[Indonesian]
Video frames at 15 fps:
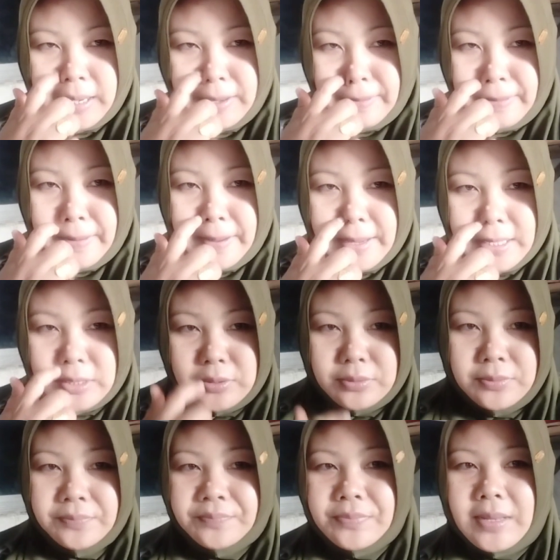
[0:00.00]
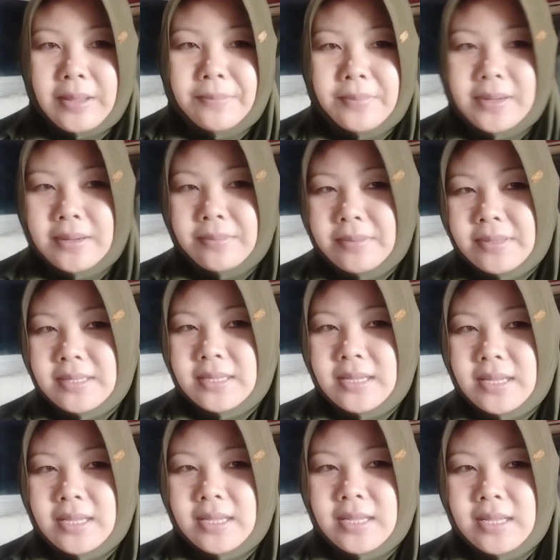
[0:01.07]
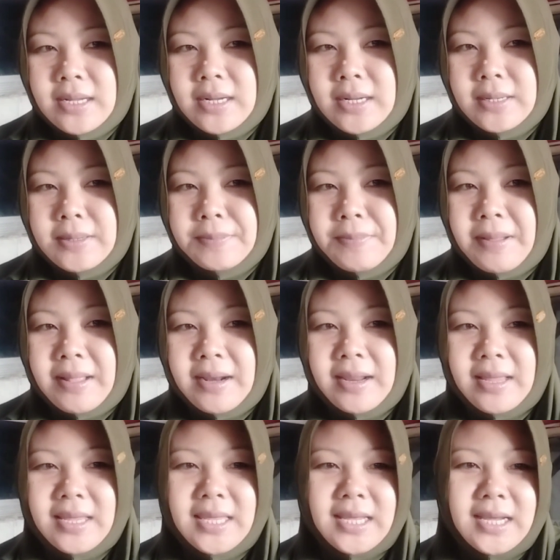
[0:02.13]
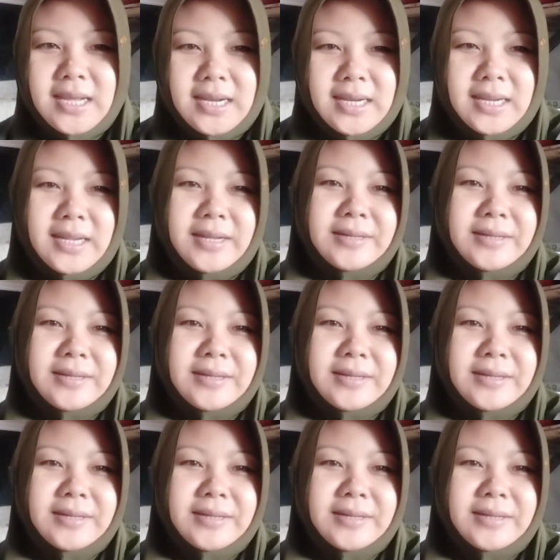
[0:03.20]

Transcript: itu apa namanya kepala ikan ya